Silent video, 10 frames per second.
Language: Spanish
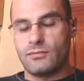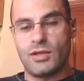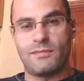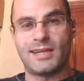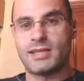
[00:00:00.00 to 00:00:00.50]

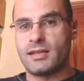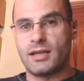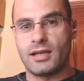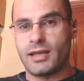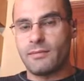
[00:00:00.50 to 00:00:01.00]
muy mal se
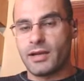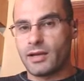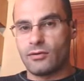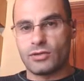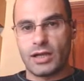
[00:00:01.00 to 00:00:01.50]
tiene que dar para
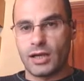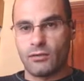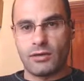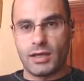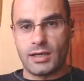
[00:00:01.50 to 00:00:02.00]
que no salga
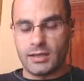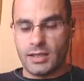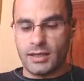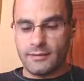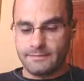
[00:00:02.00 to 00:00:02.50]
alguna
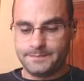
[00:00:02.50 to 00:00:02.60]
legendaria.